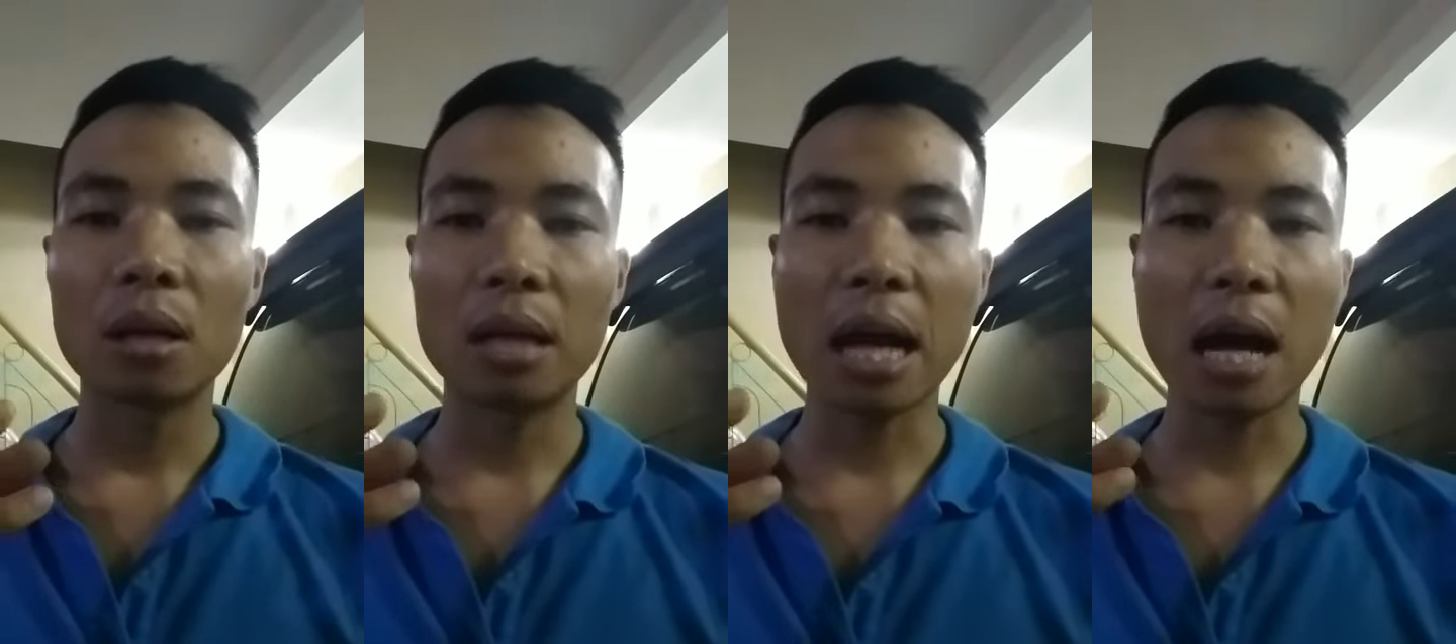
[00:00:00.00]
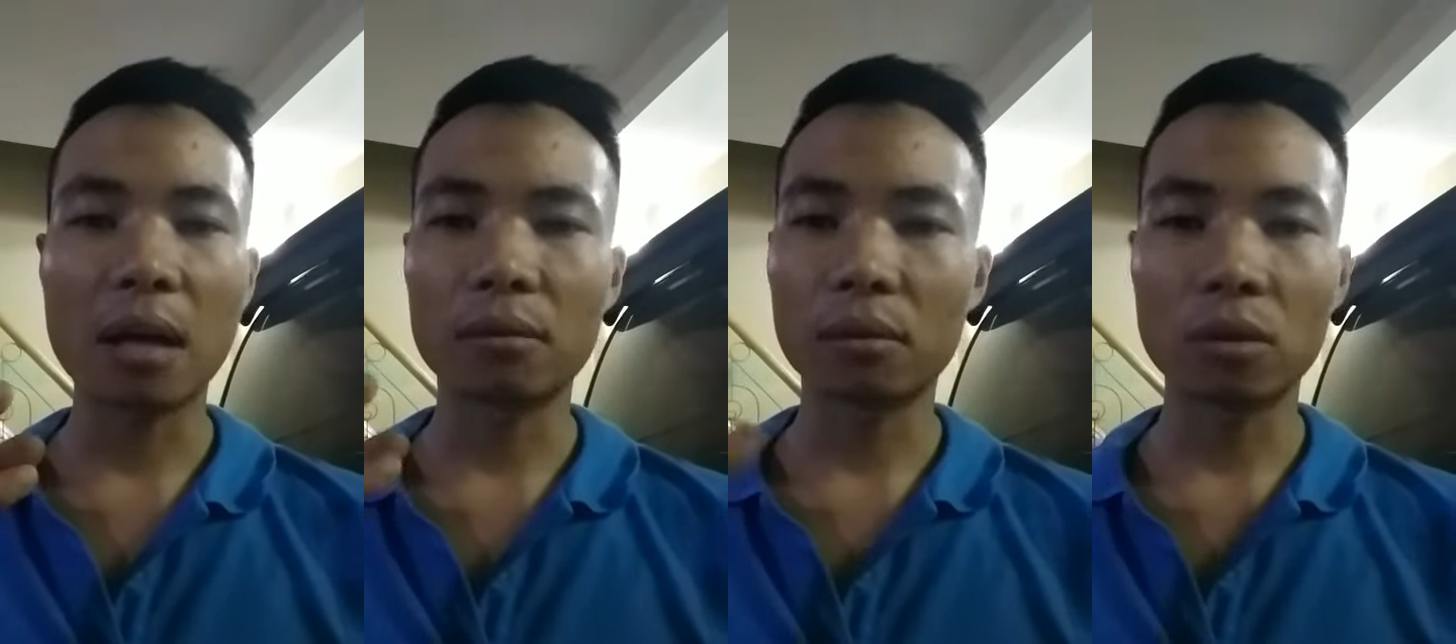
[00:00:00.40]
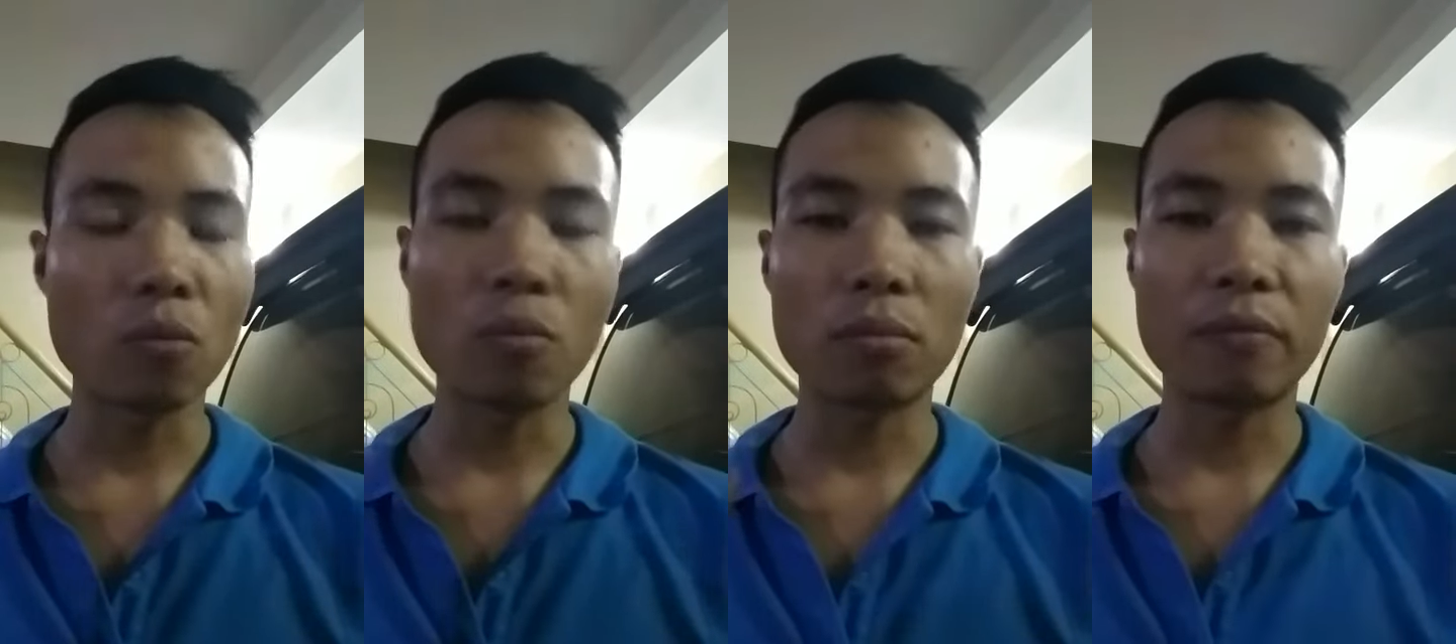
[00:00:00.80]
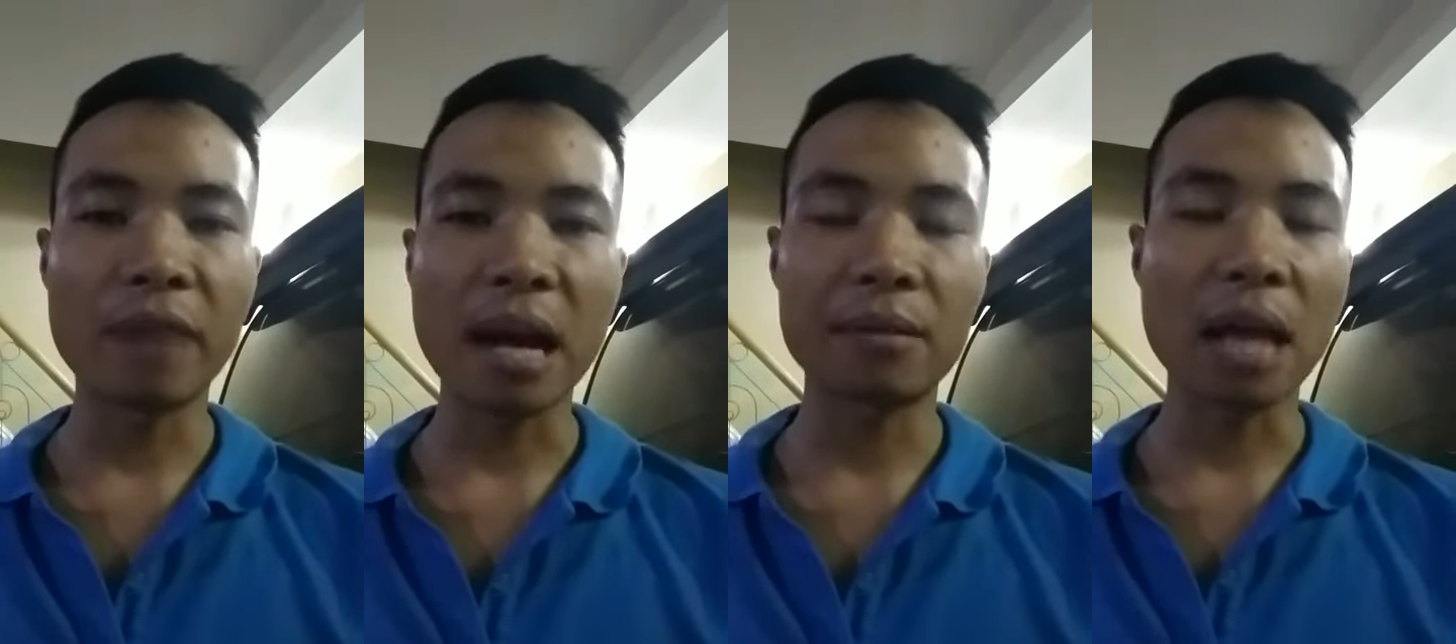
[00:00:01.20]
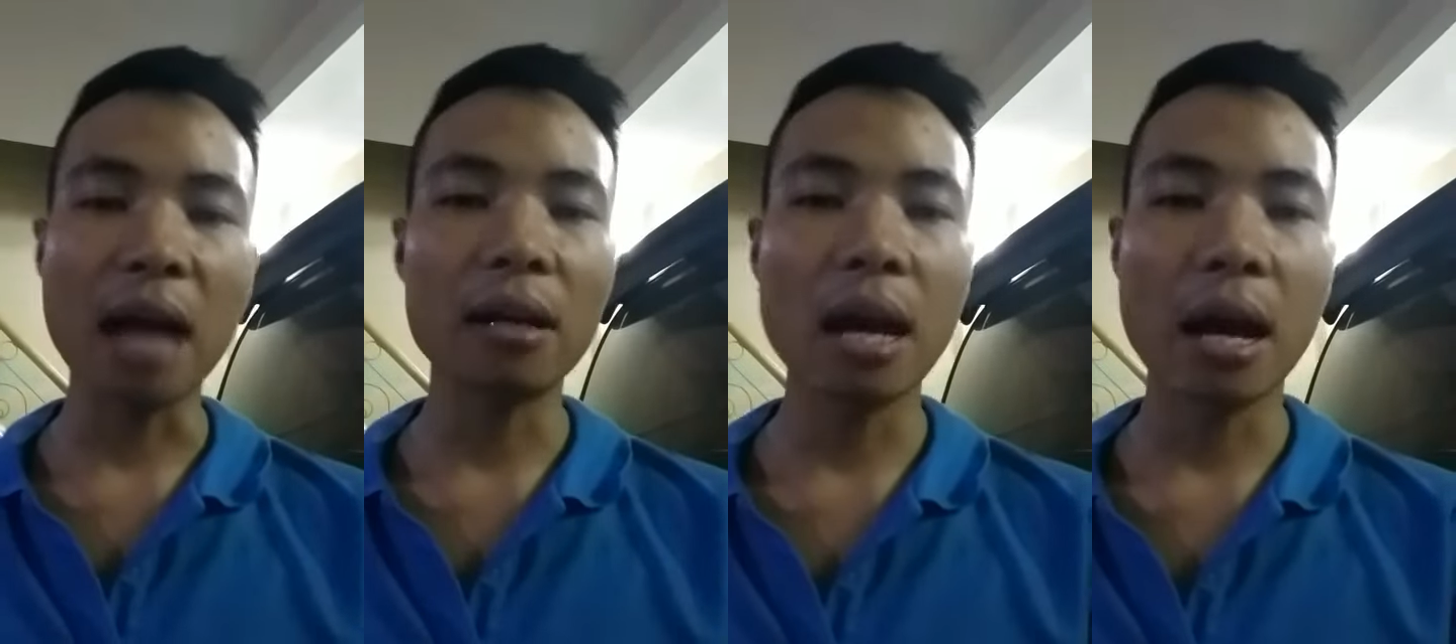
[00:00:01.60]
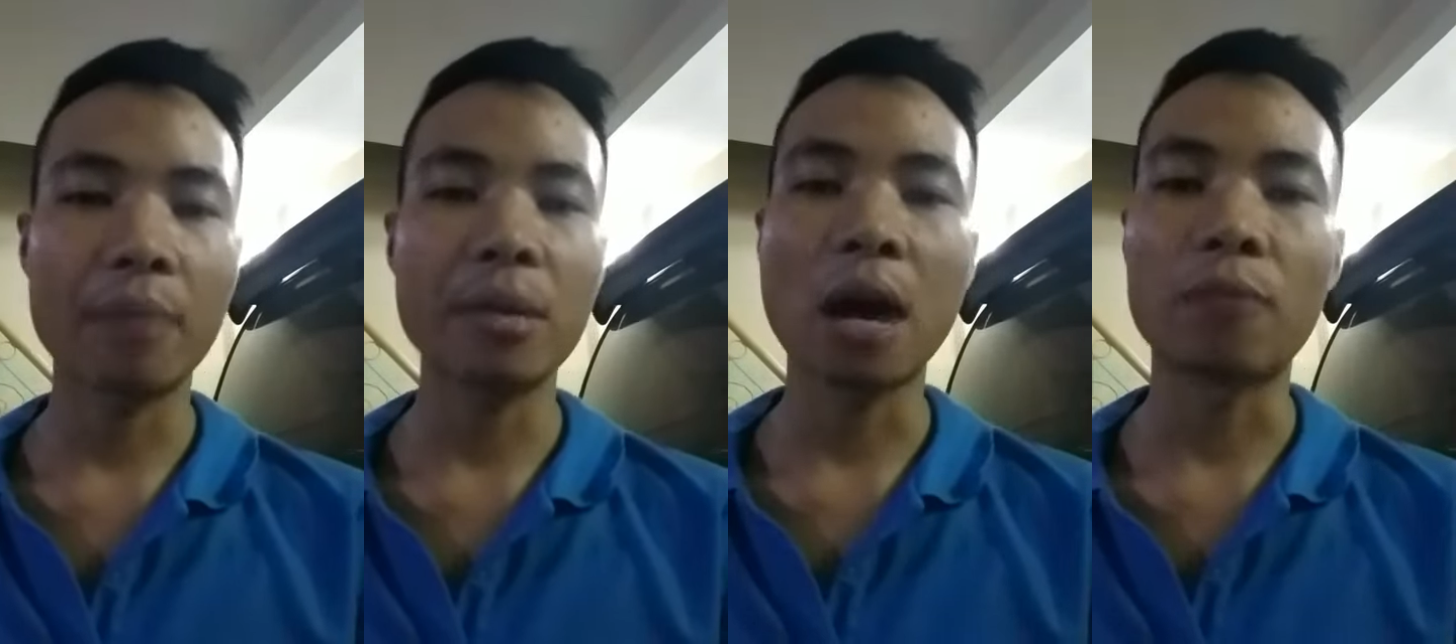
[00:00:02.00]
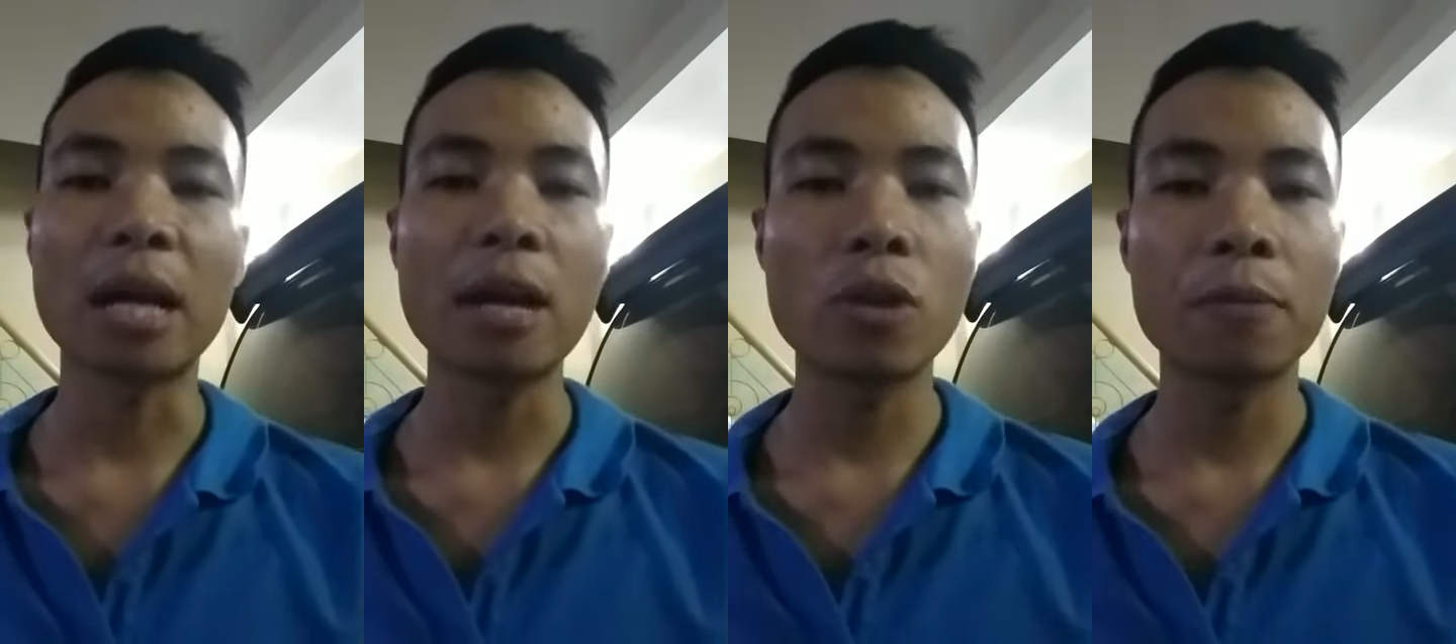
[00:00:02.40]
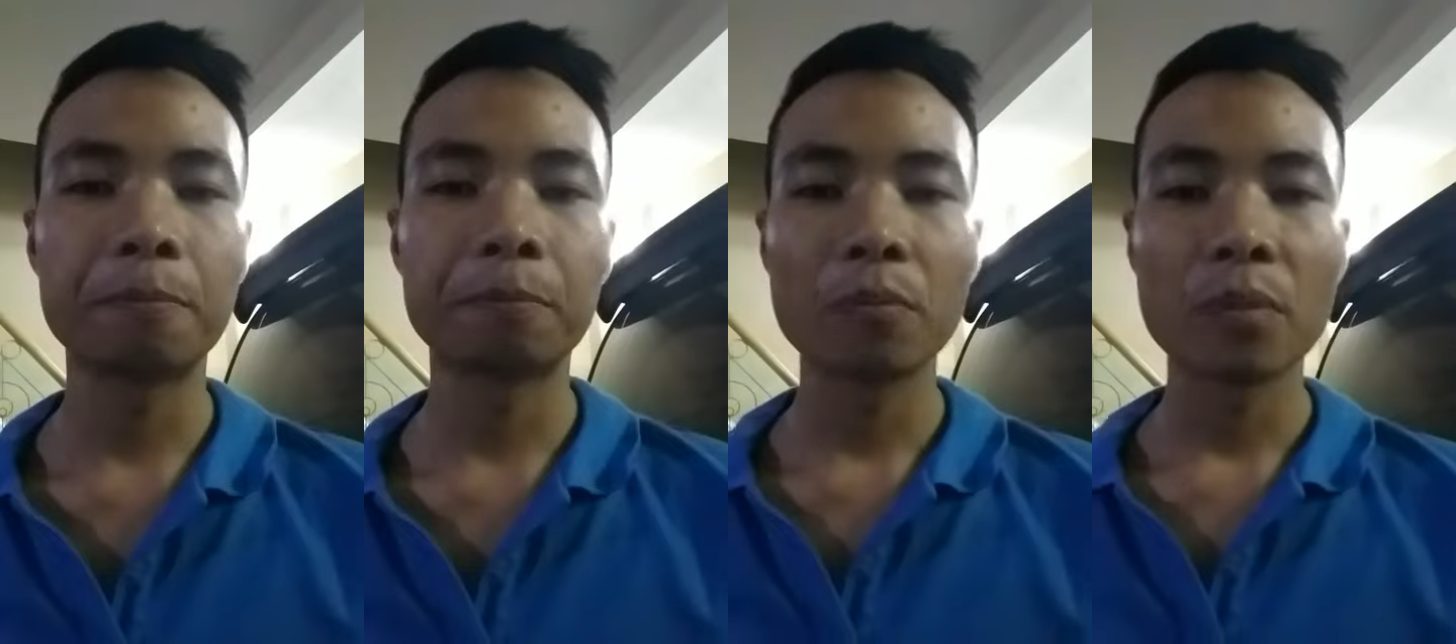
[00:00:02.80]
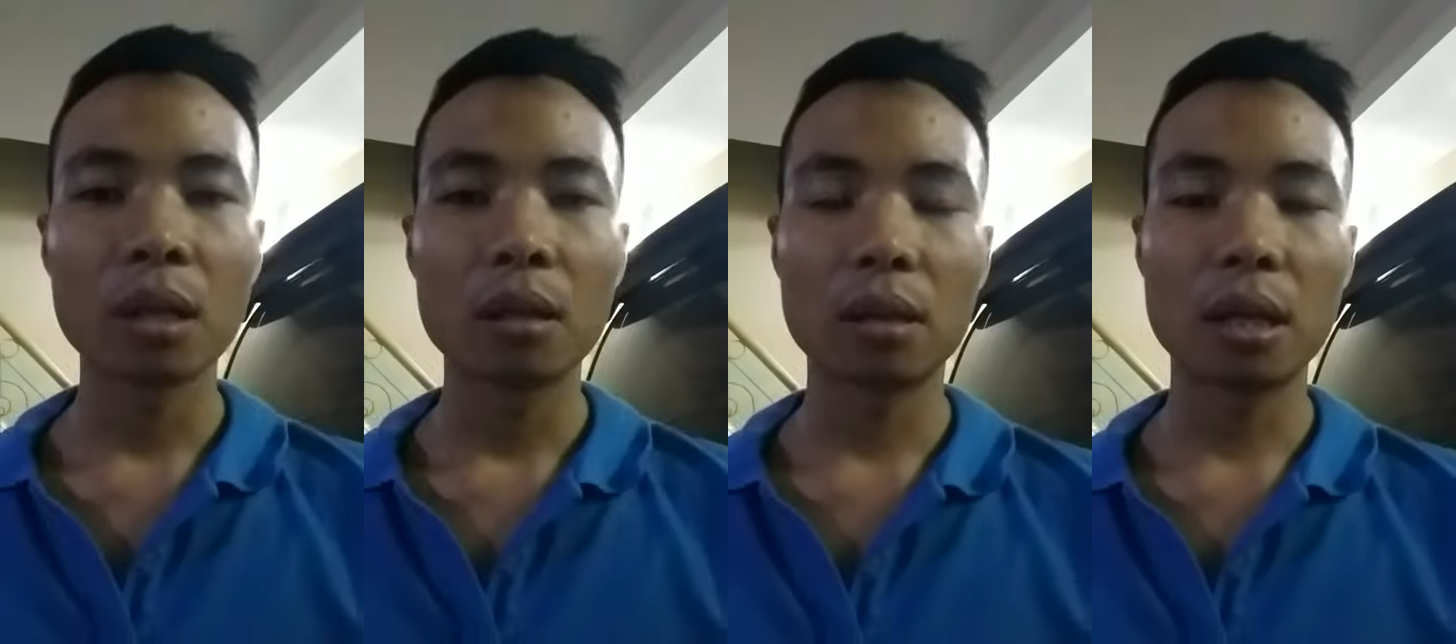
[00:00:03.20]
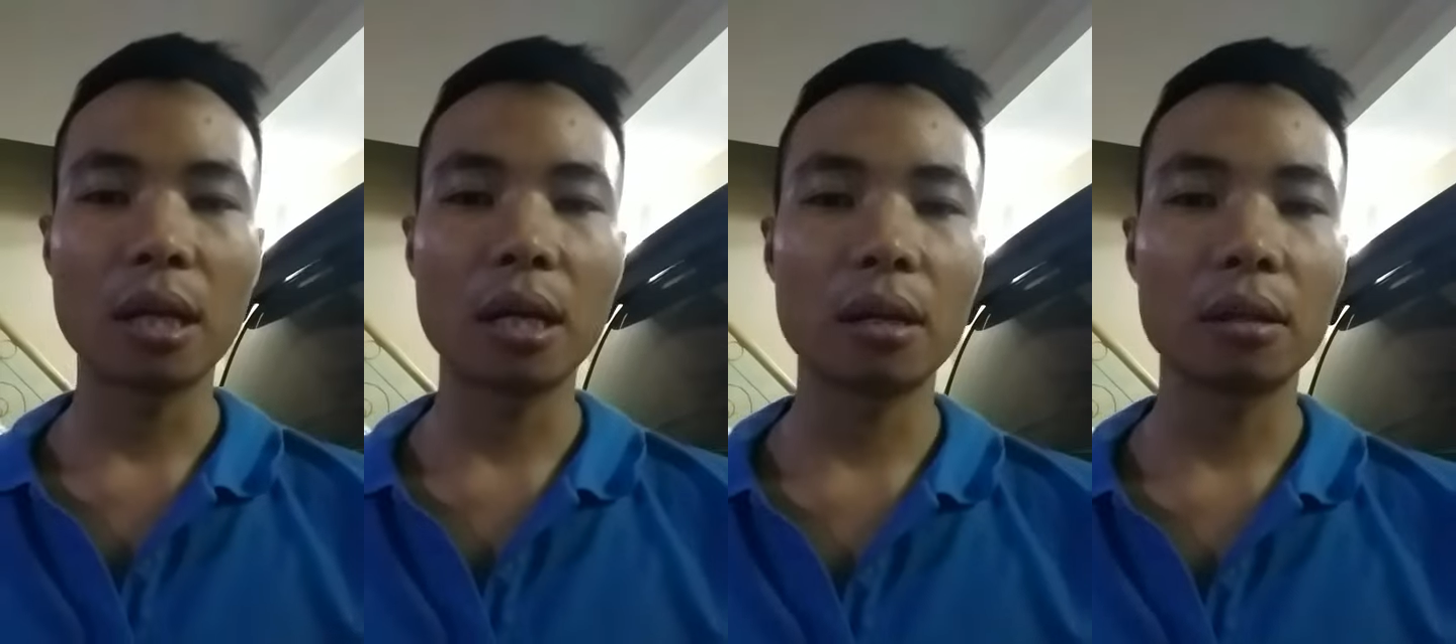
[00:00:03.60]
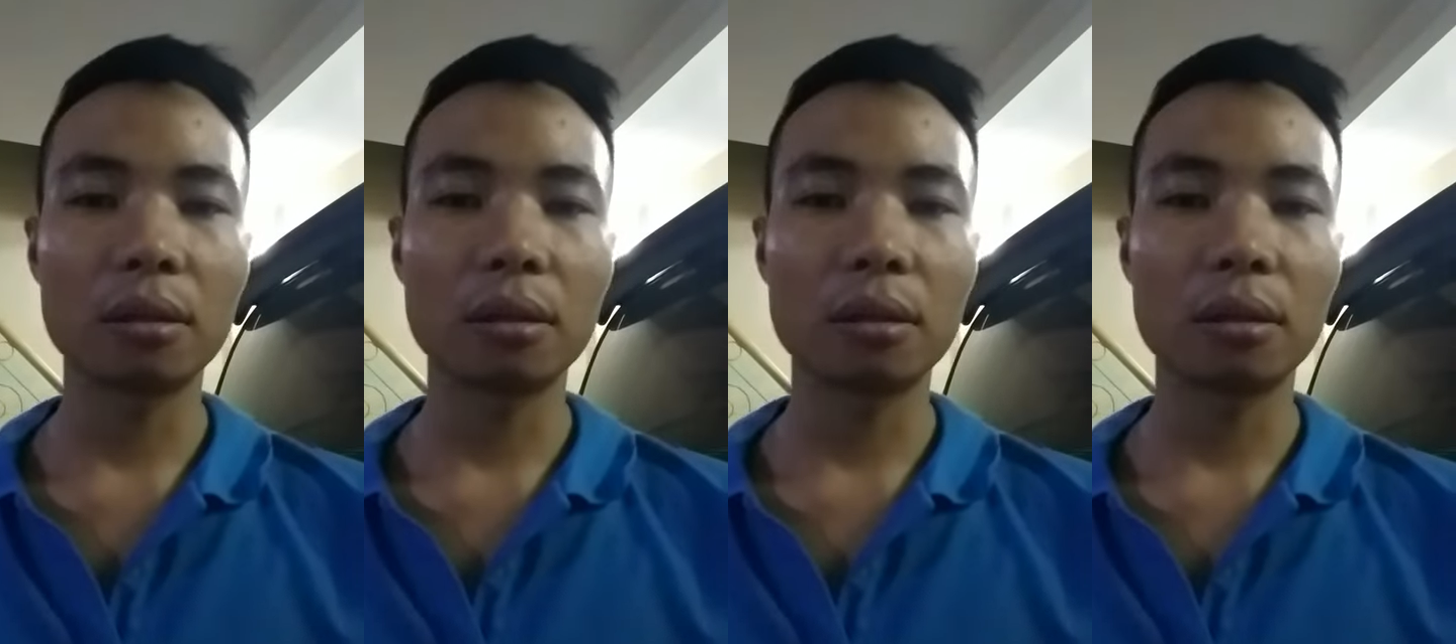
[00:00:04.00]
là dùng vài tháng là bị hỏng tay luôn. Thì